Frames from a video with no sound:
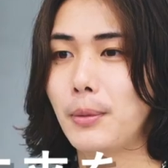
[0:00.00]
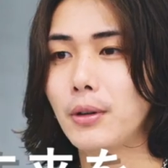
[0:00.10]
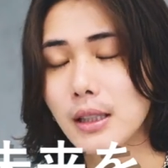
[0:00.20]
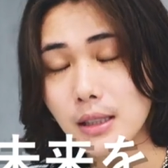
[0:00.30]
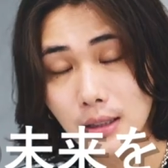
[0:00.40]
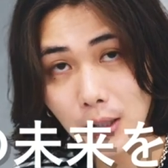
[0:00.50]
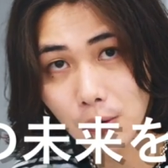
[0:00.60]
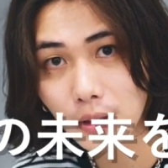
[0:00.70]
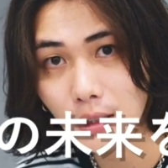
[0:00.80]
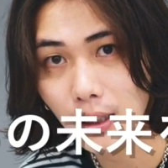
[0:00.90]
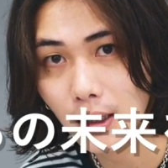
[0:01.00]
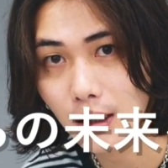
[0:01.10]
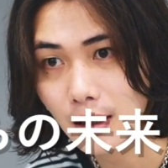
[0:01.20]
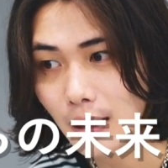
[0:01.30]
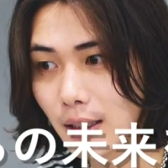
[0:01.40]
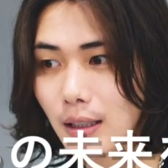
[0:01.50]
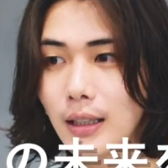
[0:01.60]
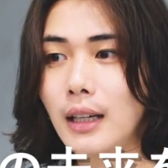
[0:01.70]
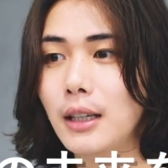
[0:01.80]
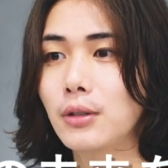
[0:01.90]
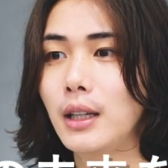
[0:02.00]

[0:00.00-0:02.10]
僕たちが背負っていかなきゃいけない